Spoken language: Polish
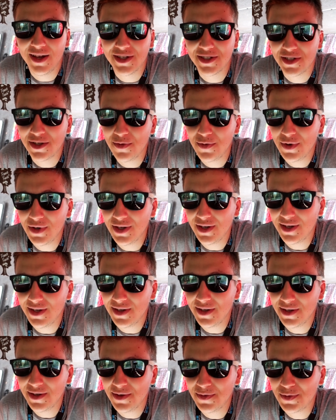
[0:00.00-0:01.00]

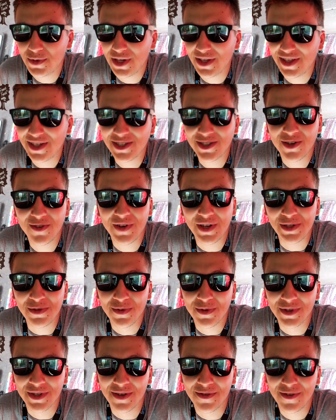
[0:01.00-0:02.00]
żeby przetestować,
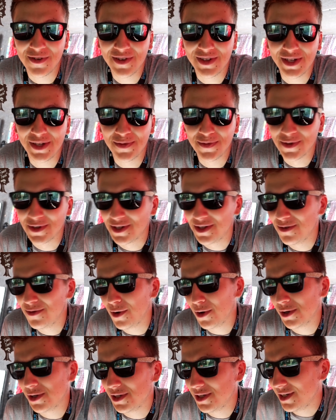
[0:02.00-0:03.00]
można powiedzieć,
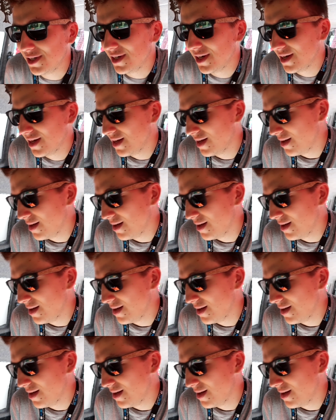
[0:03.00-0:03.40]
możliwości